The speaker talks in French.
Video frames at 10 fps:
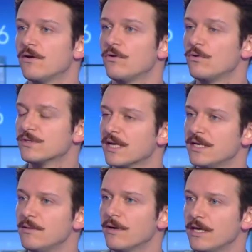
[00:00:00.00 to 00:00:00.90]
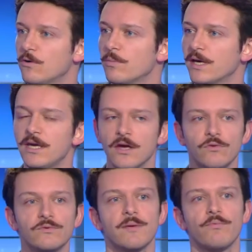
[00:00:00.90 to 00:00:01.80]
euh, au sein de Libre y compris,
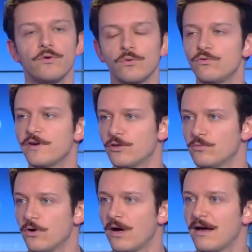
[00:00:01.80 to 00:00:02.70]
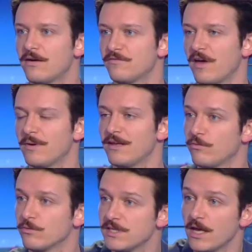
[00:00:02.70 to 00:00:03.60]
nous appelions le gouvernement à fermer les
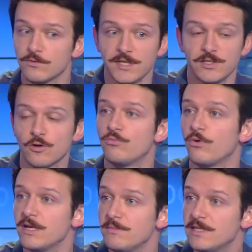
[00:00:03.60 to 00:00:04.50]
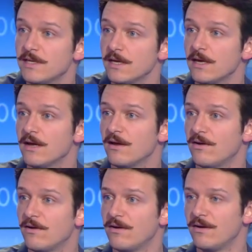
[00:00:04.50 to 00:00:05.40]
frontières, ne serait-ce que pour limiter
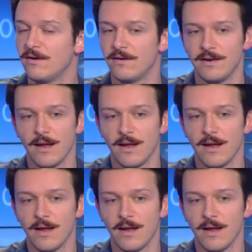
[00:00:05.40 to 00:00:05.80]
mhm.